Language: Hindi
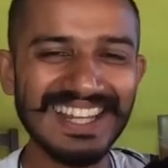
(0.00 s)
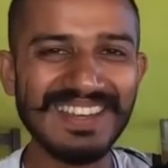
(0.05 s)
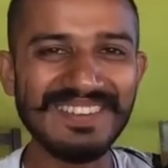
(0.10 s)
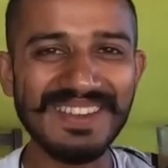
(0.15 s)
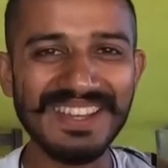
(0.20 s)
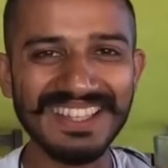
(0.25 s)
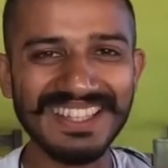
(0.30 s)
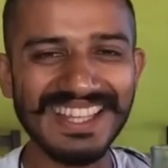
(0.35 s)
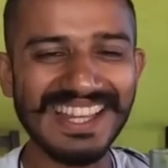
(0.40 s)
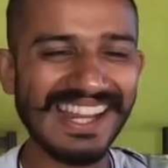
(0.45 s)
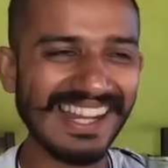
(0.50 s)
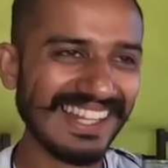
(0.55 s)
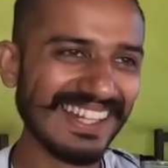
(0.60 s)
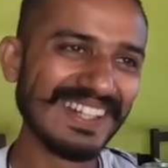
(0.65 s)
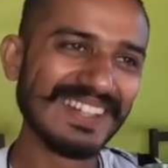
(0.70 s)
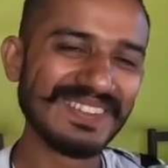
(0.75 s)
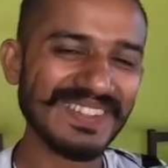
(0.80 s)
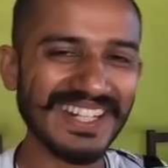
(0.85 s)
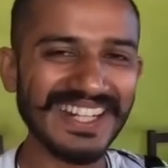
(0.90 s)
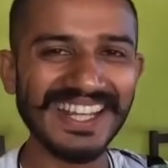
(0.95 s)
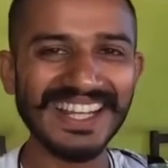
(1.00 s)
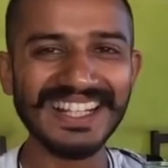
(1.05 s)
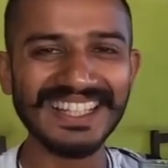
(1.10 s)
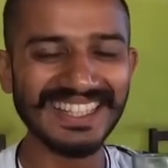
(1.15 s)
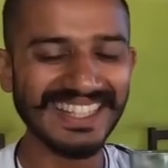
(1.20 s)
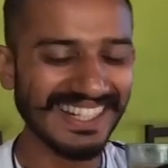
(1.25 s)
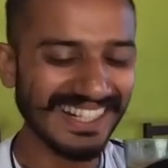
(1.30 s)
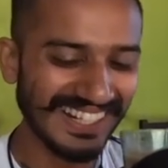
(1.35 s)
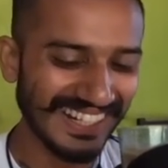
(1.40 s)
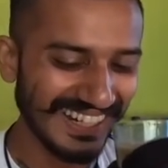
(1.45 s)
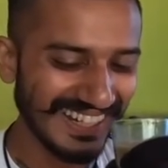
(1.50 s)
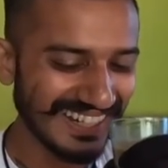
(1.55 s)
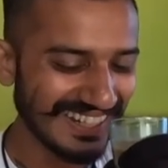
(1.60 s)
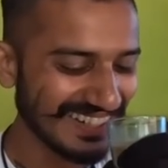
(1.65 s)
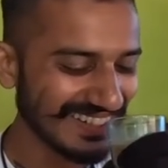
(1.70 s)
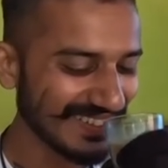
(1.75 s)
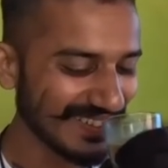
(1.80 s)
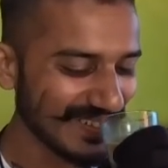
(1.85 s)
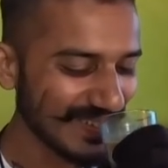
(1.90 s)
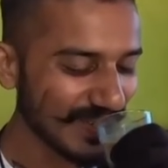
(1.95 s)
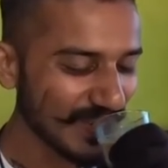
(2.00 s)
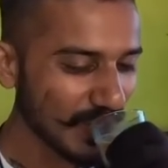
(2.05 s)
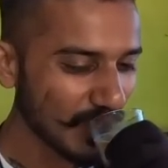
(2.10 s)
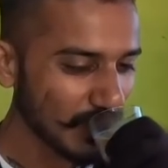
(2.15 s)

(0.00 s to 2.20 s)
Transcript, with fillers: चाय पीते हैं फिर निकलते हैं आगे की ओर